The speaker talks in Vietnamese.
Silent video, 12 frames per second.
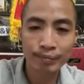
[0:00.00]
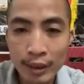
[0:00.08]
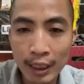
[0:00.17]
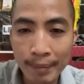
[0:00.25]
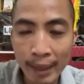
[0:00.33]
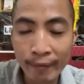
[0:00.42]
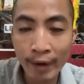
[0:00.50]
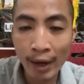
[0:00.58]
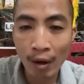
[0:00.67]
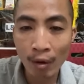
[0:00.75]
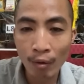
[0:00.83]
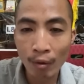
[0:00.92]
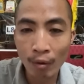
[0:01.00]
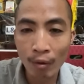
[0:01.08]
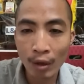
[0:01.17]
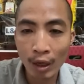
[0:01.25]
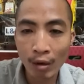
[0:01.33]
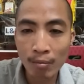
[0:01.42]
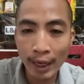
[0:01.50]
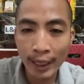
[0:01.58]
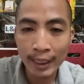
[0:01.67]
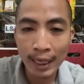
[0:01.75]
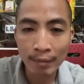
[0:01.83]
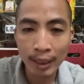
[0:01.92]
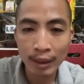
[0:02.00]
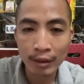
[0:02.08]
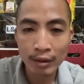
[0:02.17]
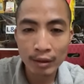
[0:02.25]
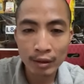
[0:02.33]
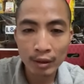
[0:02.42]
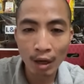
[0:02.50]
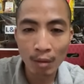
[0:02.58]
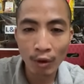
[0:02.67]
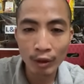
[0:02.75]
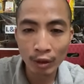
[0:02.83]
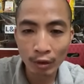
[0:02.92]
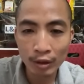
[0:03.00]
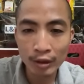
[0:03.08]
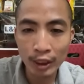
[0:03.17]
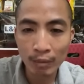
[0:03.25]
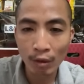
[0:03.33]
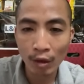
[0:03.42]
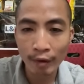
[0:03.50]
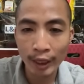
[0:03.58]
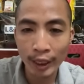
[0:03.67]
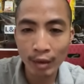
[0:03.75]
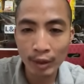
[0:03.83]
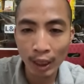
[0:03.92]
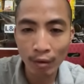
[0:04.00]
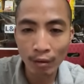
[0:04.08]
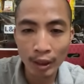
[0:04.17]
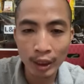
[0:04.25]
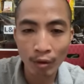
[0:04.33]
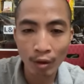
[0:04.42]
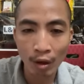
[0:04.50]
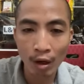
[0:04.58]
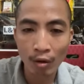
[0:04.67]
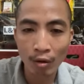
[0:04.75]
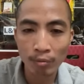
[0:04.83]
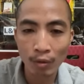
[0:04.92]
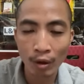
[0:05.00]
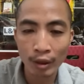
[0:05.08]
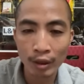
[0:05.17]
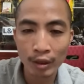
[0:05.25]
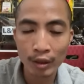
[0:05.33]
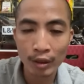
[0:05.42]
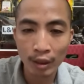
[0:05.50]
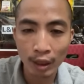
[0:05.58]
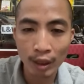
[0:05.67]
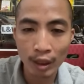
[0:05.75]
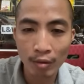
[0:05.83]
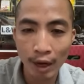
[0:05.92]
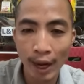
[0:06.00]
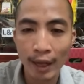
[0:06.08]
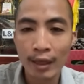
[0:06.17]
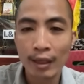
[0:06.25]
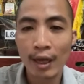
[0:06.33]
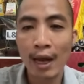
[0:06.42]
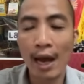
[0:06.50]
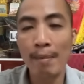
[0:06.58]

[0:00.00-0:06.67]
chim em vào lồng bẫy 5 lần gọi buổi tốt nhưng buổi về không đấu liệu có gột mồi được không ạ à?